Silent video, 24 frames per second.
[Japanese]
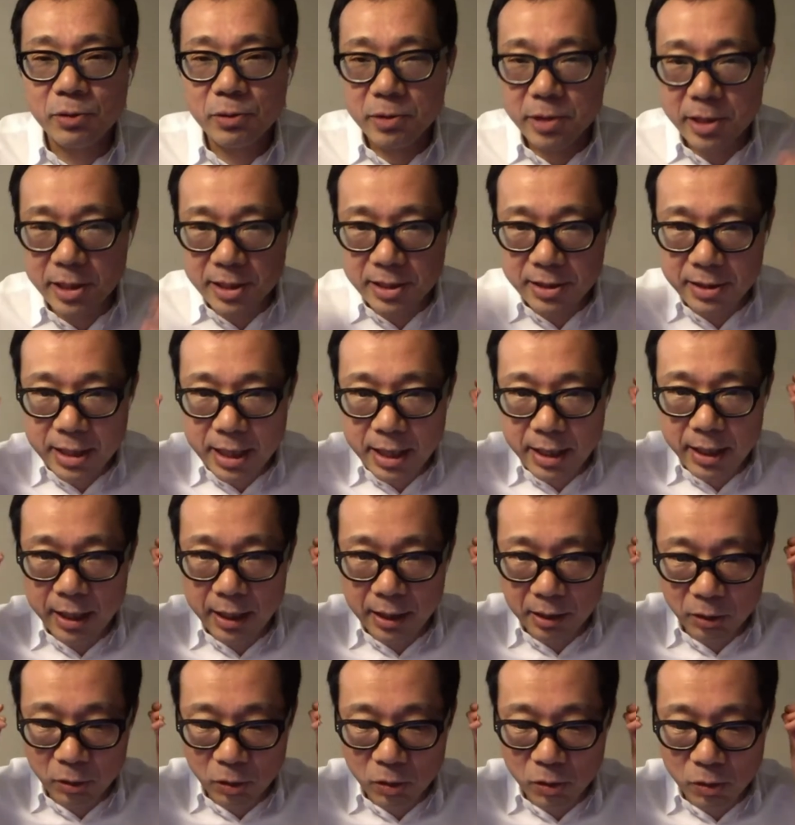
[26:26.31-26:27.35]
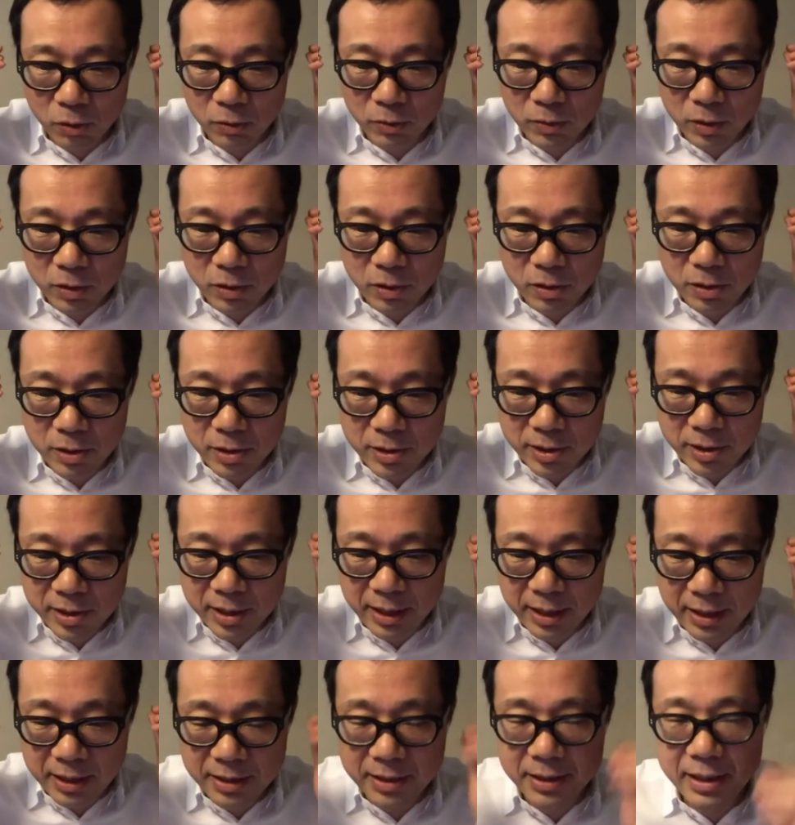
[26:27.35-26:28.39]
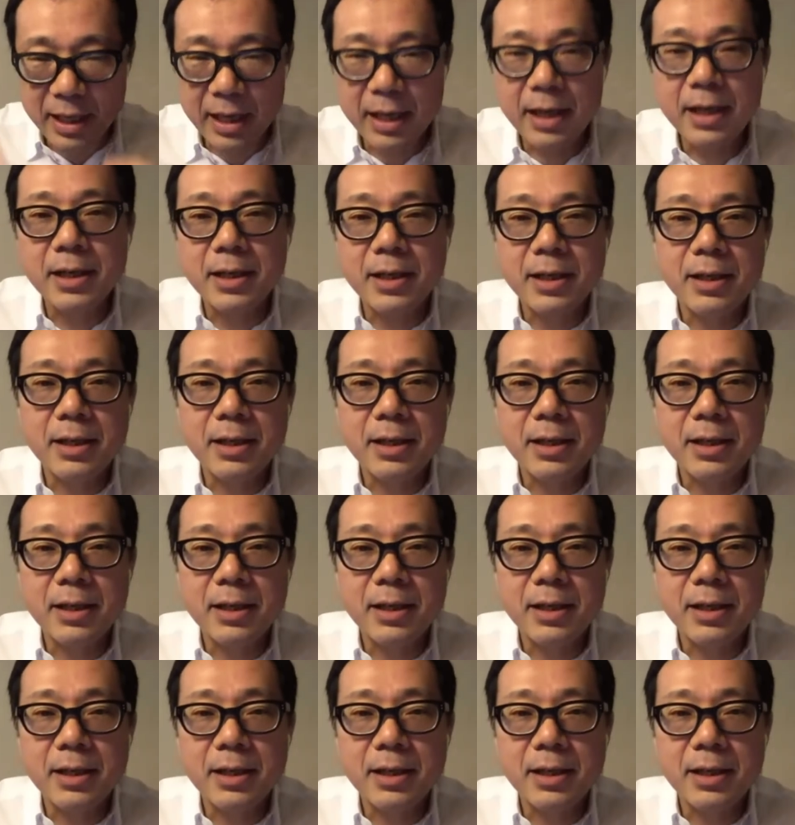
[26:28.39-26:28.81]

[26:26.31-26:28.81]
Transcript: 小さいヘッドホンをしてですね、